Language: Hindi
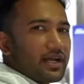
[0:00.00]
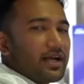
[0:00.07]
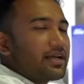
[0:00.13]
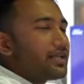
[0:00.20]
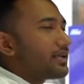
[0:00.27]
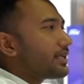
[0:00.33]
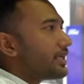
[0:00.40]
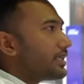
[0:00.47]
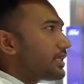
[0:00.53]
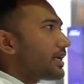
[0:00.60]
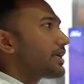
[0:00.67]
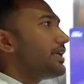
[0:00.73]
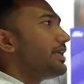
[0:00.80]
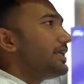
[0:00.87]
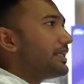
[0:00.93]
लगा के रखी हैं
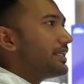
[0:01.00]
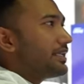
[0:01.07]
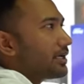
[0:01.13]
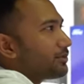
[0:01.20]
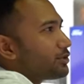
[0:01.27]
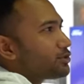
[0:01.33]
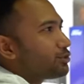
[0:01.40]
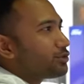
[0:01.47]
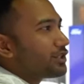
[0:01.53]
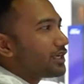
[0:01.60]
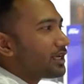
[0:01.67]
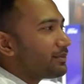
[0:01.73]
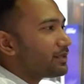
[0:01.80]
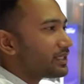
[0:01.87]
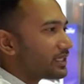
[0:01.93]
ताकि इंटीरियर में शूट
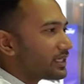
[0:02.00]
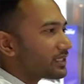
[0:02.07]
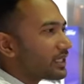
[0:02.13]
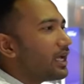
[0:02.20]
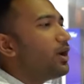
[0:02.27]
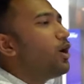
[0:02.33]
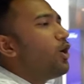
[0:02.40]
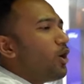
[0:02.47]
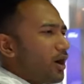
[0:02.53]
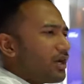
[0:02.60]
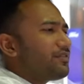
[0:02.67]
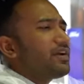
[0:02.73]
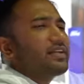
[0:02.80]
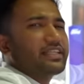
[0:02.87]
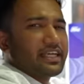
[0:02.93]
करने में दिक्कत ना आए और
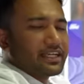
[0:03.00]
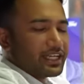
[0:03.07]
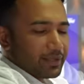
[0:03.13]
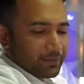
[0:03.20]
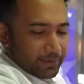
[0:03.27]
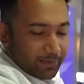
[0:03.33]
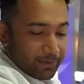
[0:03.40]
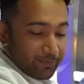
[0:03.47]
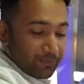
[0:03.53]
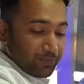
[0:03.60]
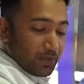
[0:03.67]
इनफैक्ट देखने में भी